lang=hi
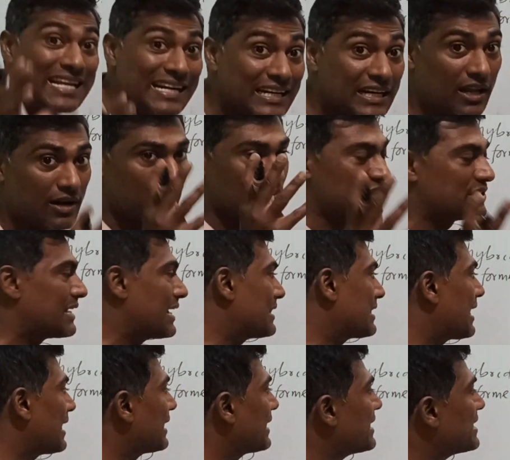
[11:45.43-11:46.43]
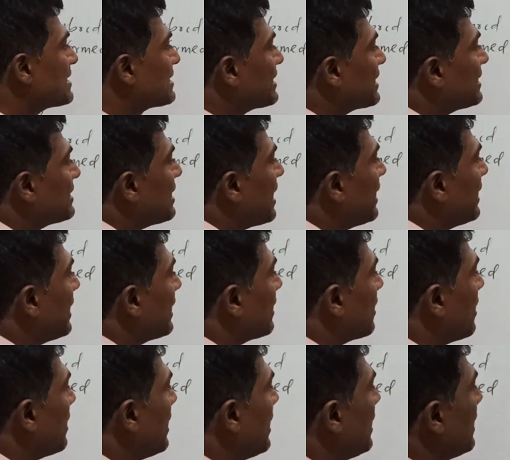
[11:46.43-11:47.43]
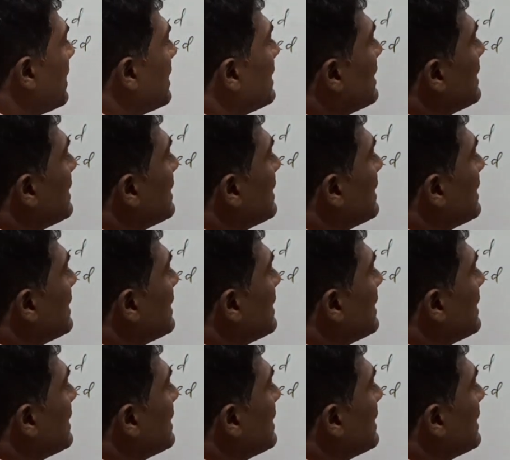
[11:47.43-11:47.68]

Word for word: सेंटर बन जाता है कि, कितना इलेक्ट्रॉन है